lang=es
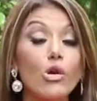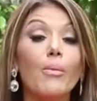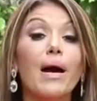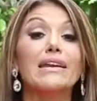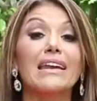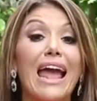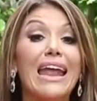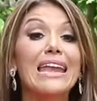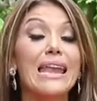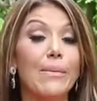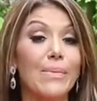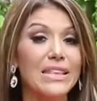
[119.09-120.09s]
tomarla
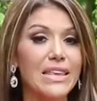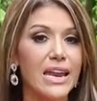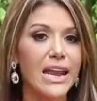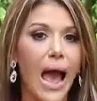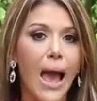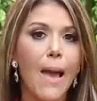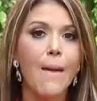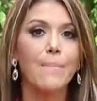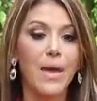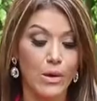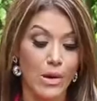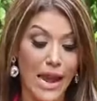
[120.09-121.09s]
en la mañana,
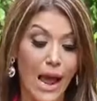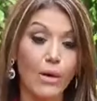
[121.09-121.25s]
pero el